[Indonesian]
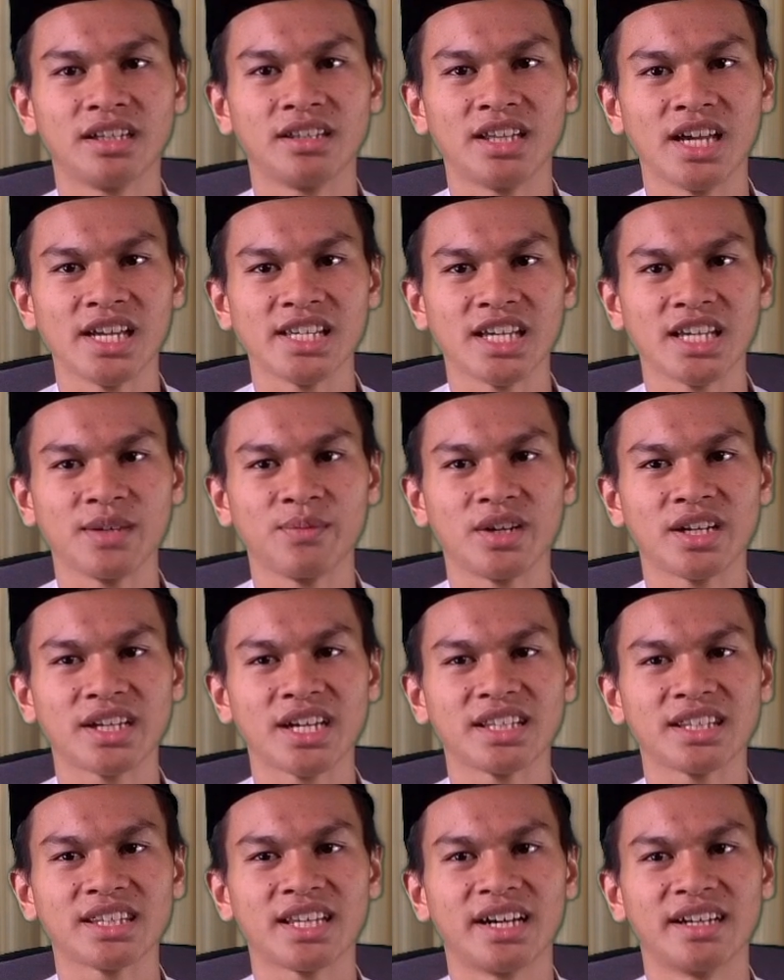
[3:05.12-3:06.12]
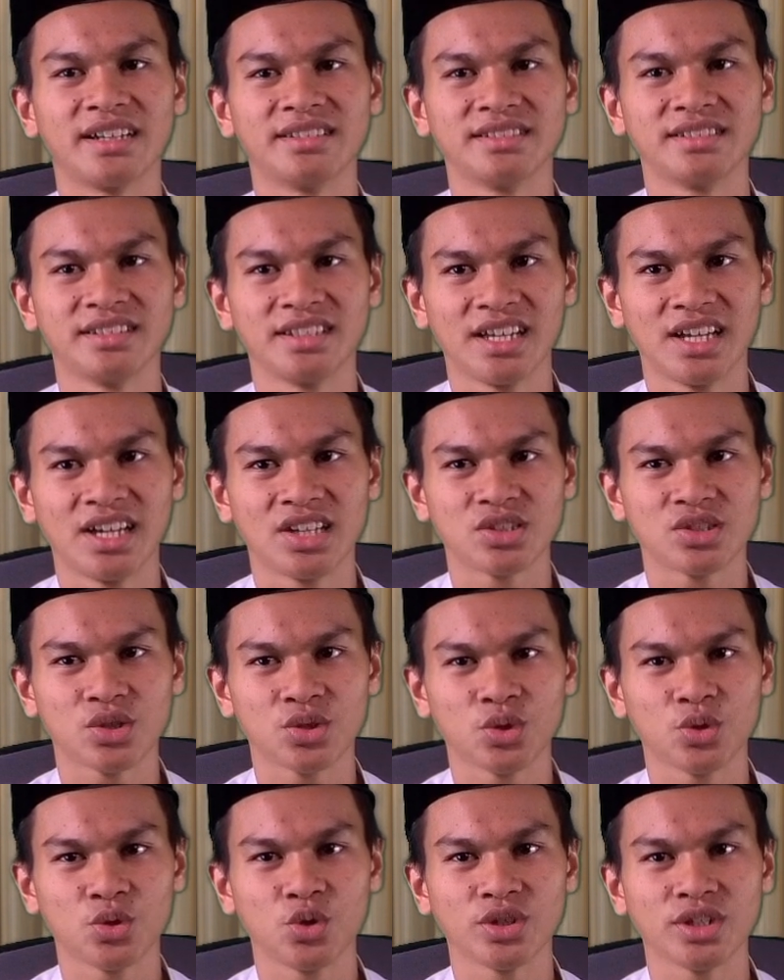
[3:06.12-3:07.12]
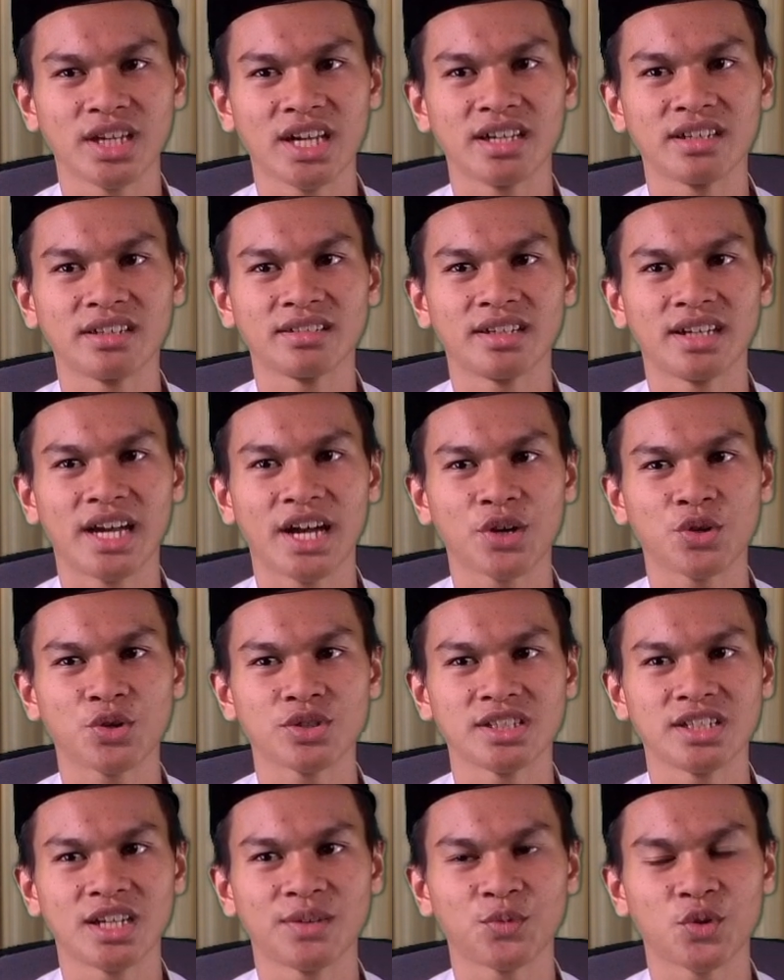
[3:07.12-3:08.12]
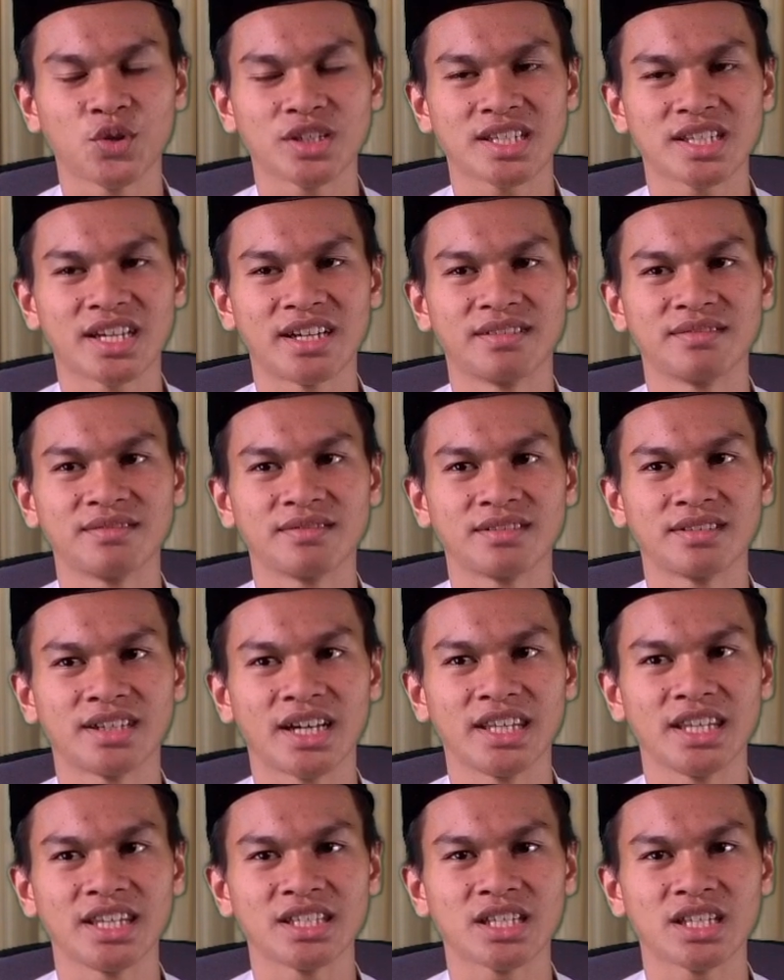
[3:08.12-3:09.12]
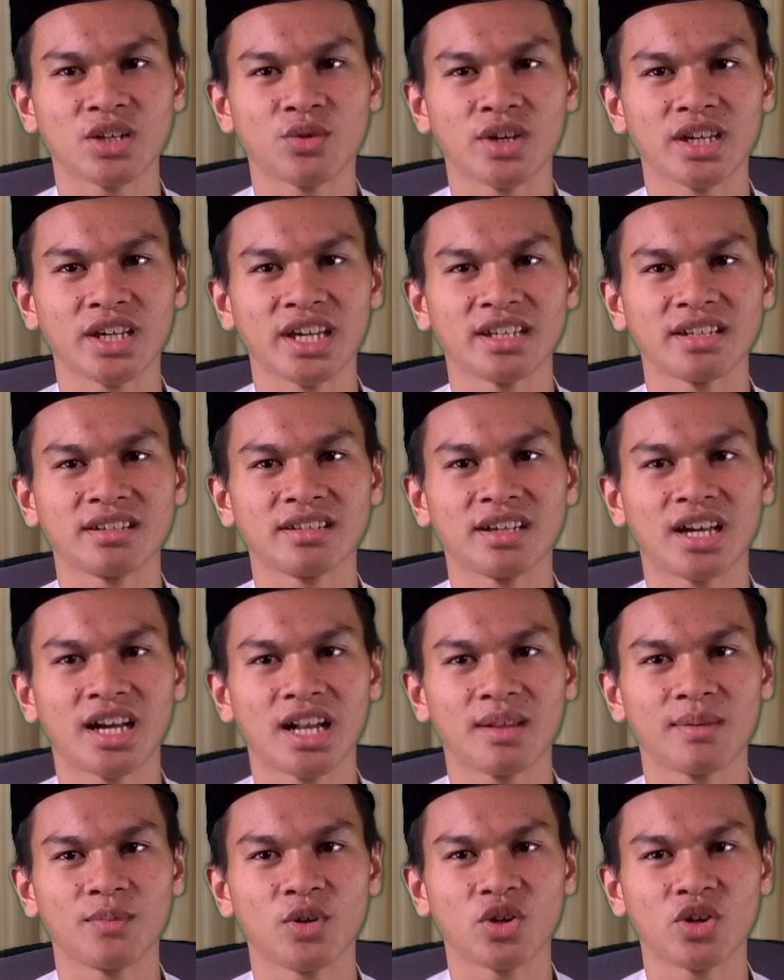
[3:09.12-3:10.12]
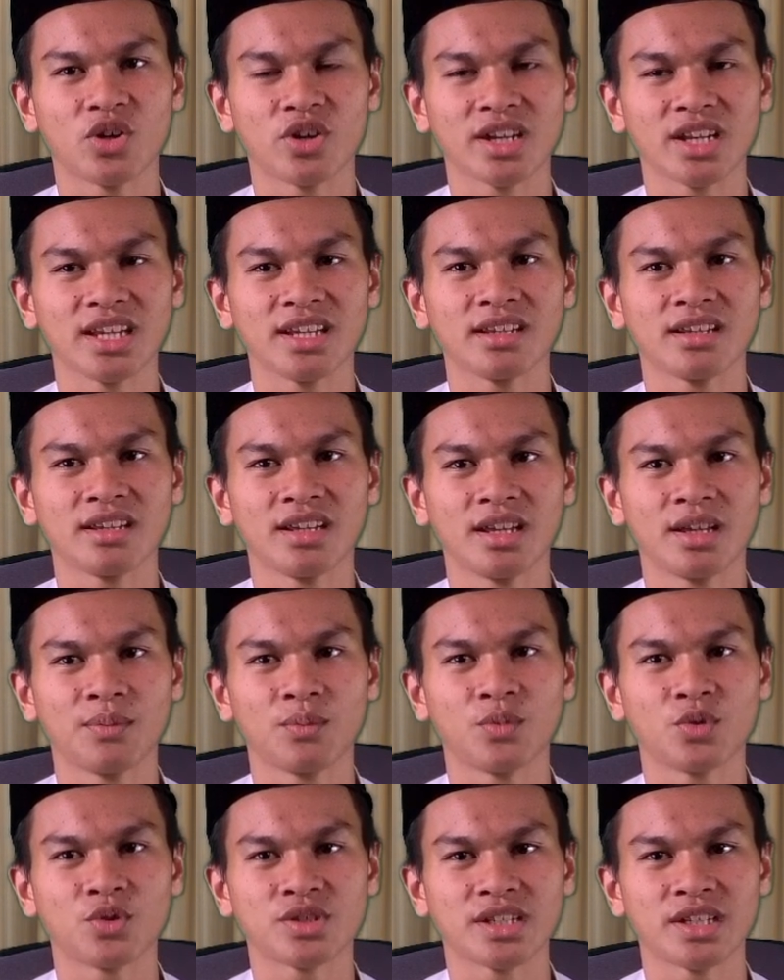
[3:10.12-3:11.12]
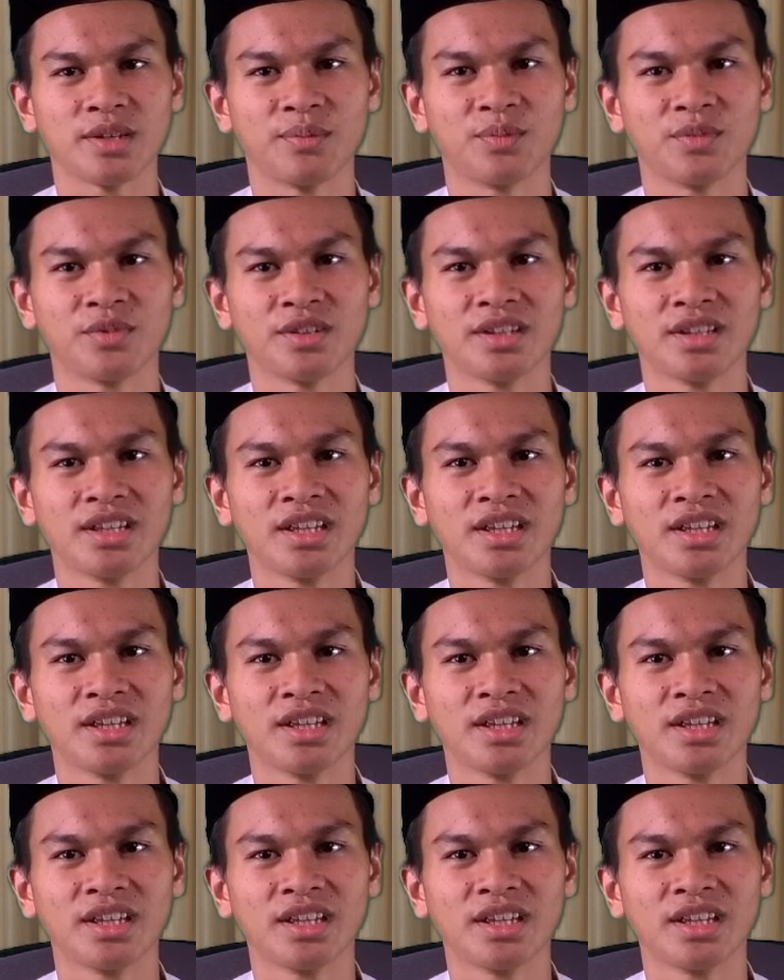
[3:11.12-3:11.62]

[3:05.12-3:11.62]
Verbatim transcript: hendaknya ia berkata, Sesungguhnya aku sedang puasa. Hadis riwayat Al-Bukhari, Muslim.